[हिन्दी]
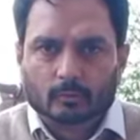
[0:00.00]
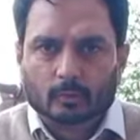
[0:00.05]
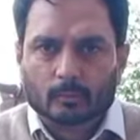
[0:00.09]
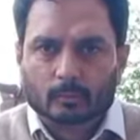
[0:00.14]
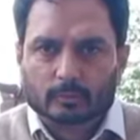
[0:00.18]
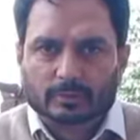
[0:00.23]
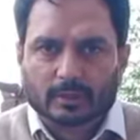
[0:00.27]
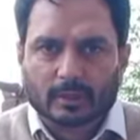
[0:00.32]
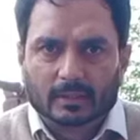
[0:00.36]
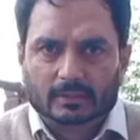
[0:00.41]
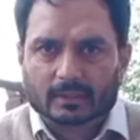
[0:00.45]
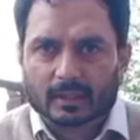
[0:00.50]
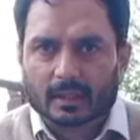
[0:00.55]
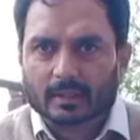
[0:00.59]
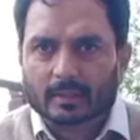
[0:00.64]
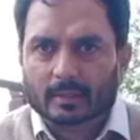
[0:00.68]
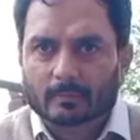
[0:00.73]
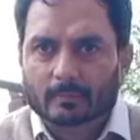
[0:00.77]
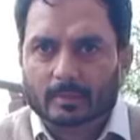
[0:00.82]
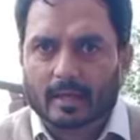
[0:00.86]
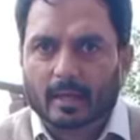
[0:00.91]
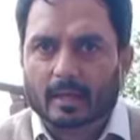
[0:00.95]
तो मुझे लगता है
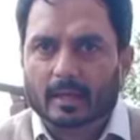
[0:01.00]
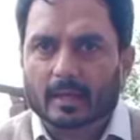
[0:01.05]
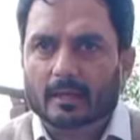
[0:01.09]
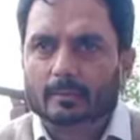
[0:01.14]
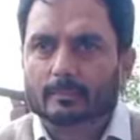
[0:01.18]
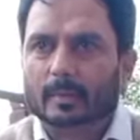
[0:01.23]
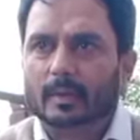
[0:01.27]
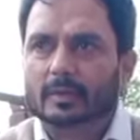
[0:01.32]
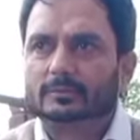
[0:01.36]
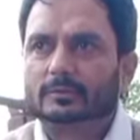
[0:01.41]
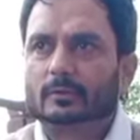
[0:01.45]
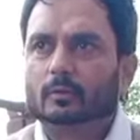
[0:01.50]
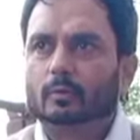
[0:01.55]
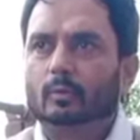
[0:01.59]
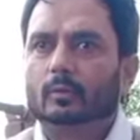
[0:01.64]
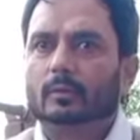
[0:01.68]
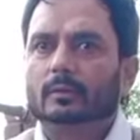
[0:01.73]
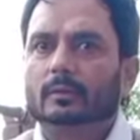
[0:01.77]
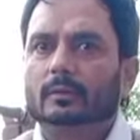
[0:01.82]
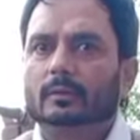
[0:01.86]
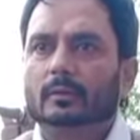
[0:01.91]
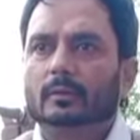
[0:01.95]
कि मैं एक बार
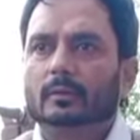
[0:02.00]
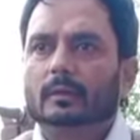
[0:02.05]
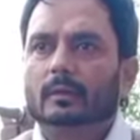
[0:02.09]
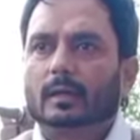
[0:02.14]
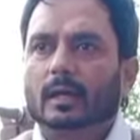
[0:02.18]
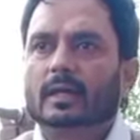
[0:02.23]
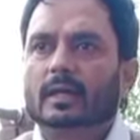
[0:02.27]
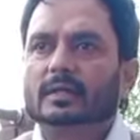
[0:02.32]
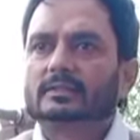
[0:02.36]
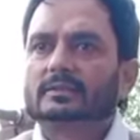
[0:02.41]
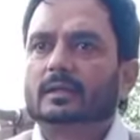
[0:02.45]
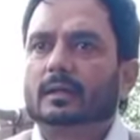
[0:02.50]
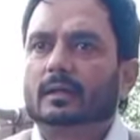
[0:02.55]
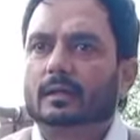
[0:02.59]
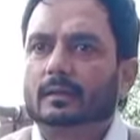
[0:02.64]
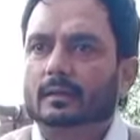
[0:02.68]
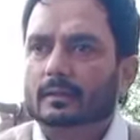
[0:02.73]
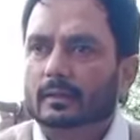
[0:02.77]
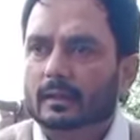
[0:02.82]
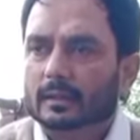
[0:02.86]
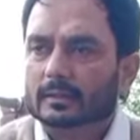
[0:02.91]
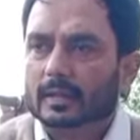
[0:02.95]
ज़रूर खासकर
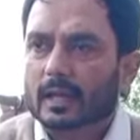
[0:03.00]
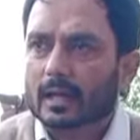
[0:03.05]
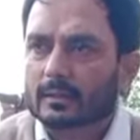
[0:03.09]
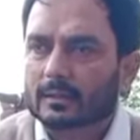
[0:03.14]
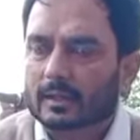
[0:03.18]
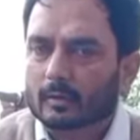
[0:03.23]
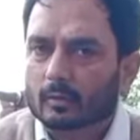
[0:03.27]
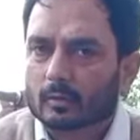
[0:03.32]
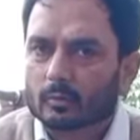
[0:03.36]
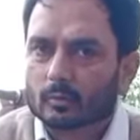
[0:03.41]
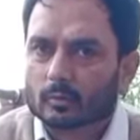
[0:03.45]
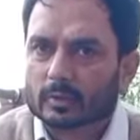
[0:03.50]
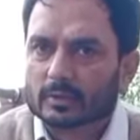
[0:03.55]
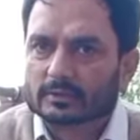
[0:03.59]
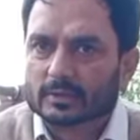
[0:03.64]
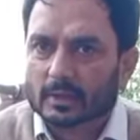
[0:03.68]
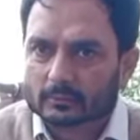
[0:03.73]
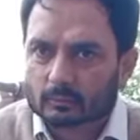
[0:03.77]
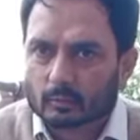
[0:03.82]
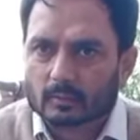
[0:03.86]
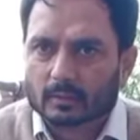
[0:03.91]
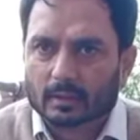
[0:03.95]
लद्दाख के लोगों के
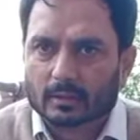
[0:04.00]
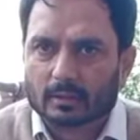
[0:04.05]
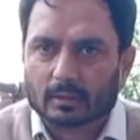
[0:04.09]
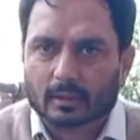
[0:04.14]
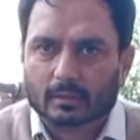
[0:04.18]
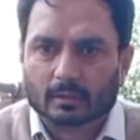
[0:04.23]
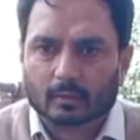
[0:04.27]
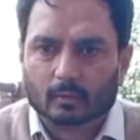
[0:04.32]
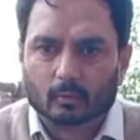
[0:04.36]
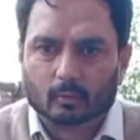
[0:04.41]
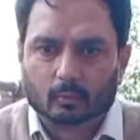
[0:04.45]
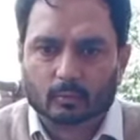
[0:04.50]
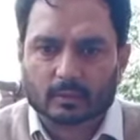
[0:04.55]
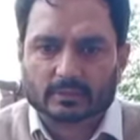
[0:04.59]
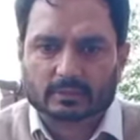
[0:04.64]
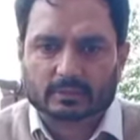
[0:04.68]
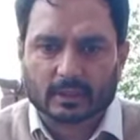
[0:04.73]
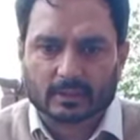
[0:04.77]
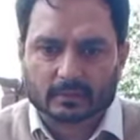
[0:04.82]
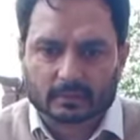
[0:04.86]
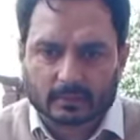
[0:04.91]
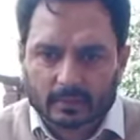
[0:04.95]
साथ और करगिल के लोगों के
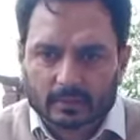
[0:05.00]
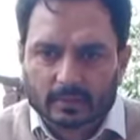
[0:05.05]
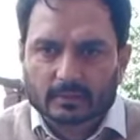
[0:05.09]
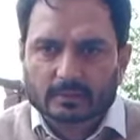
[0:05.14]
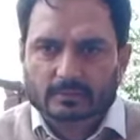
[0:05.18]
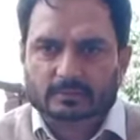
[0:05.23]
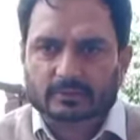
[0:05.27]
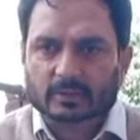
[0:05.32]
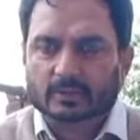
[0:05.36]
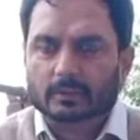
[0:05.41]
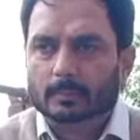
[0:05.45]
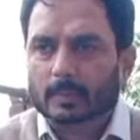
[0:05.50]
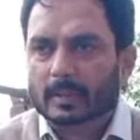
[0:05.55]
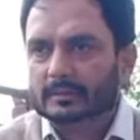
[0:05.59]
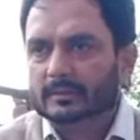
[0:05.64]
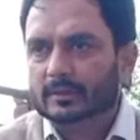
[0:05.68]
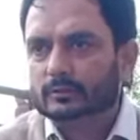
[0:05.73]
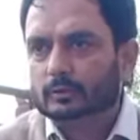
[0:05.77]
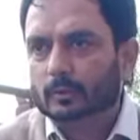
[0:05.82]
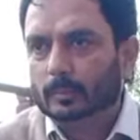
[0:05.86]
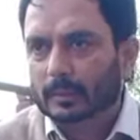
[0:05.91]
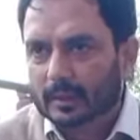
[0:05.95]
साथ चंद
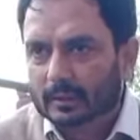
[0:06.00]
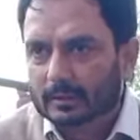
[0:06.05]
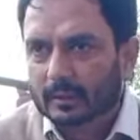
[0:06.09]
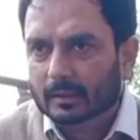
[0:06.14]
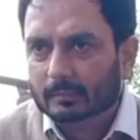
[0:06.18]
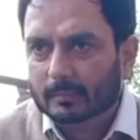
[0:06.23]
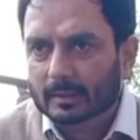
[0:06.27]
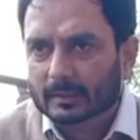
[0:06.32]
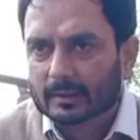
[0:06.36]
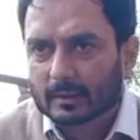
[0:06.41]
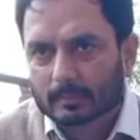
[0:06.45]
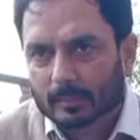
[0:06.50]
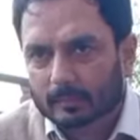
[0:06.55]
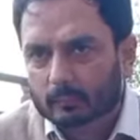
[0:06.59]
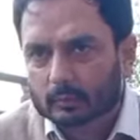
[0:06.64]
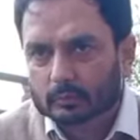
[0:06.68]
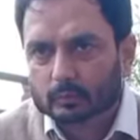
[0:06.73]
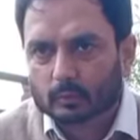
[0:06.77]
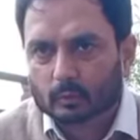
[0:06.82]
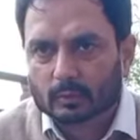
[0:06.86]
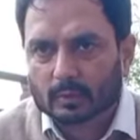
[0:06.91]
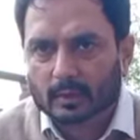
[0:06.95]
बातें जो मेरे दिल में थी मैं
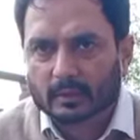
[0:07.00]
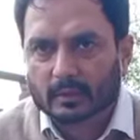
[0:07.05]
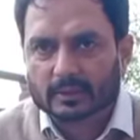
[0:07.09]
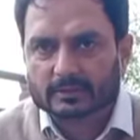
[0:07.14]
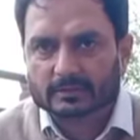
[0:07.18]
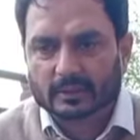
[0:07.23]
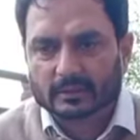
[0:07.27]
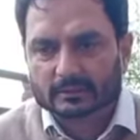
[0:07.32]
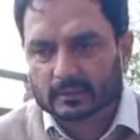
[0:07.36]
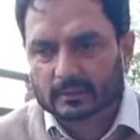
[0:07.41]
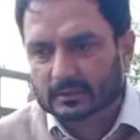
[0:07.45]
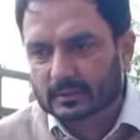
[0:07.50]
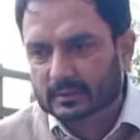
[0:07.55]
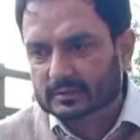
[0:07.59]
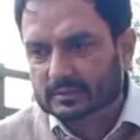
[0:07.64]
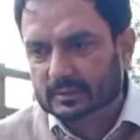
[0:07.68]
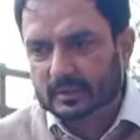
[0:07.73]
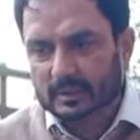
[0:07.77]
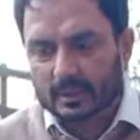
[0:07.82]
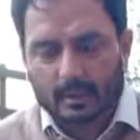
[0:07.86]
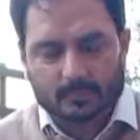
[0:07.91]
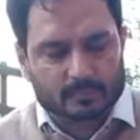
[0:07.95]
वो ज़रूर करना चाहता था
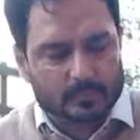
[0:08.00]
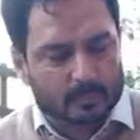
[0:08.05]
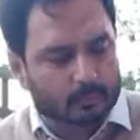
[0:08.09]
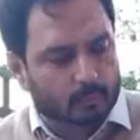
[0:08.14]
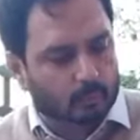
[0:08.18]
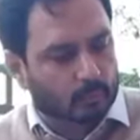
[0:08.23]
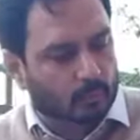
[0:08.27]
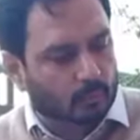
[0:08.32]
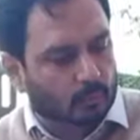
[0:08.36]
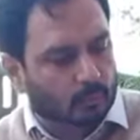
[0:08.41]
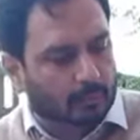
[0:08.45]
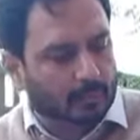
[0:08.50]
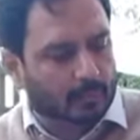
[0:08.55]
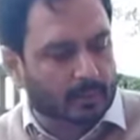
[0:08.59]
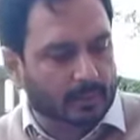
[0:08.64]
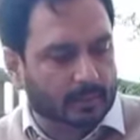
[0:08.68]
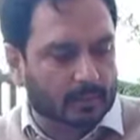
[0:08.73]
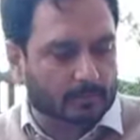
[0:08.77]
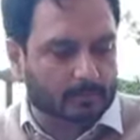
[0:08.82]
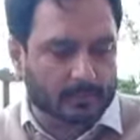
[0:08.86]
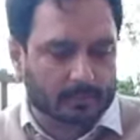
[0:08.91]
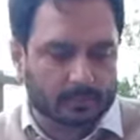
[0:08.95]
इसीलिए आप सब लोगों को मैंने
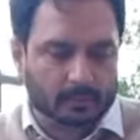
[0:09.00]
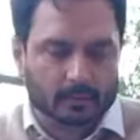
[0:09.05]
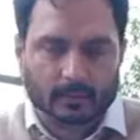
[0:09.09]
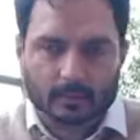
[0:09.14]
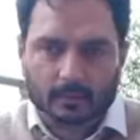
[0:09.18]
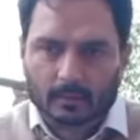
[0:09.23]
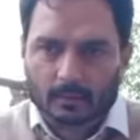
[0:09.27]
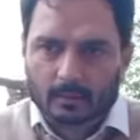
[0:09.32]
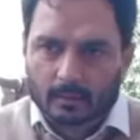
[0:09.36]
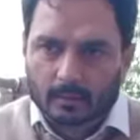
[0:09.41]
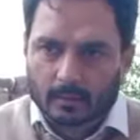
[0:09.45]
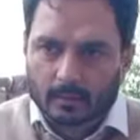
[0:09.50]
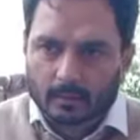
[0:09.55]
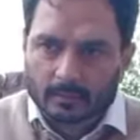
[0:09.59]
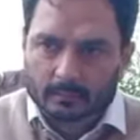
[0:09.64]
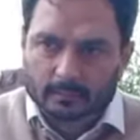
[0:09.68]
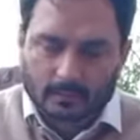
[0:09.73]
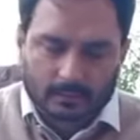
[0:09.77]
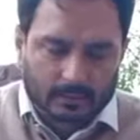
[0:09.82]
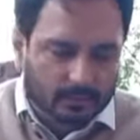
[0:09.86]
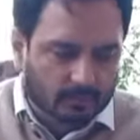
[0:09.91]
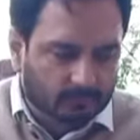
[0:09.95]
यहाँ
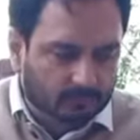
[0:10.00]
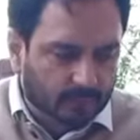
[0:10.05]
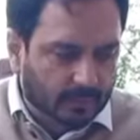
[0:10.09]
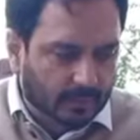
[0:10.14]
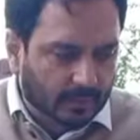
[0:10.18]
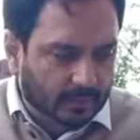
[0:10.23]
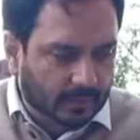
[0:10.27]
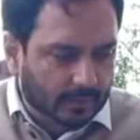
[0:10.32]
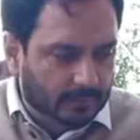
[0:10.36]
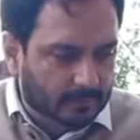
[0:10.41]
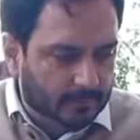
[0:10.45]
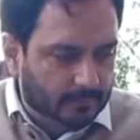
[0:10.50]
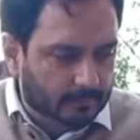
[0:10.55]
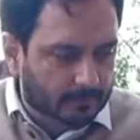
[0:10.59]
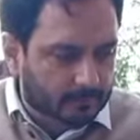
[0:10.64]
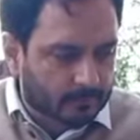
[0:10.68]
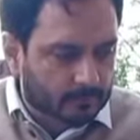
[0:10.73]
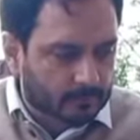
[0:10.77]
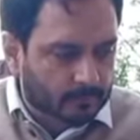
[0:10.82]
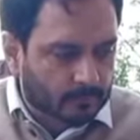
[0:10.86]
पर तकलीफ़ दी आने की